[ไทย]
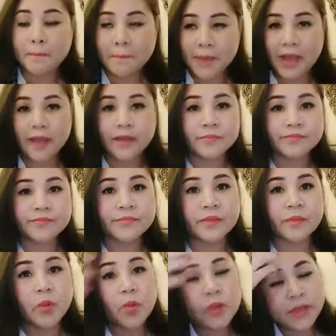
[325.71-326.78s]
มา
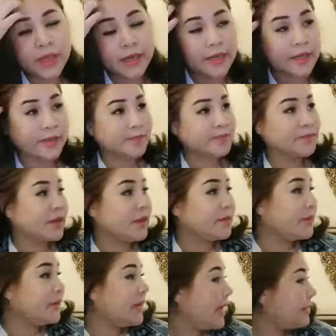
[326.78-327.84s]
พูดกันเลย
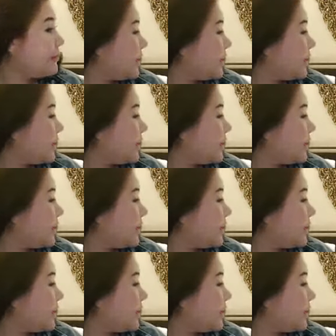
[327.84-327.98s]
พี่รัฐมา